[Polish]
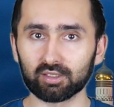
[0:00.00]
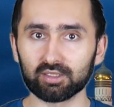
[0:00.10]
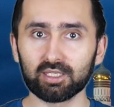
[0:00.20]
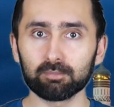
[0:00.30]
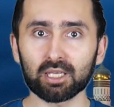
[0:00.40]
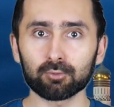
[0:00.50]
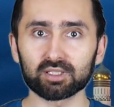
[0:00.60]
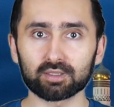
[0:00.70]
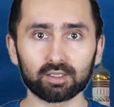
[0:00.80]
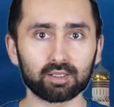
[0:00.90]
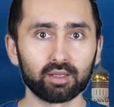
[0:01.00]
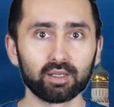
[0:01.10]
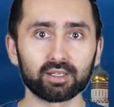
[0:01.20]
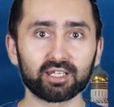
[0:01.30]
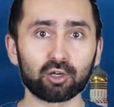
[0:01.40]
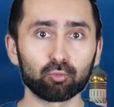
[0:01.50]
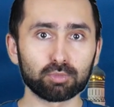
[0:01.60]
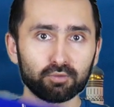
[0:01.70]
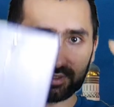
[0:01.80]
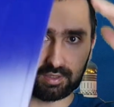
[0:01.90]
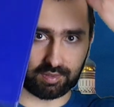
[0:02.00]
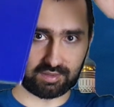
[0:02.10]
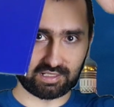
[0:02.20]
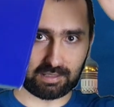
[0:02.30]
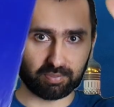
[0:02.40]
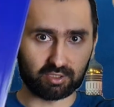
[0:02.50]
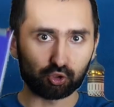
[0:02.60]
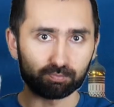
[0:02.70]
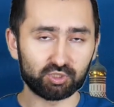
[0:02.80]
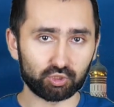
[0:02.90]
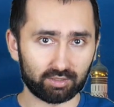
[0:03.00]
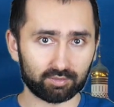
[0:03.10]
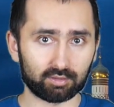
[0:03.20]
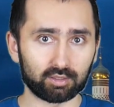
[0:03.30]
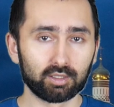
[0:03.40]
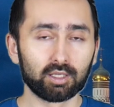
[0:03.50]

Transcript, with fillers: Nie miały tych hełmowych sklepień szpiczastych.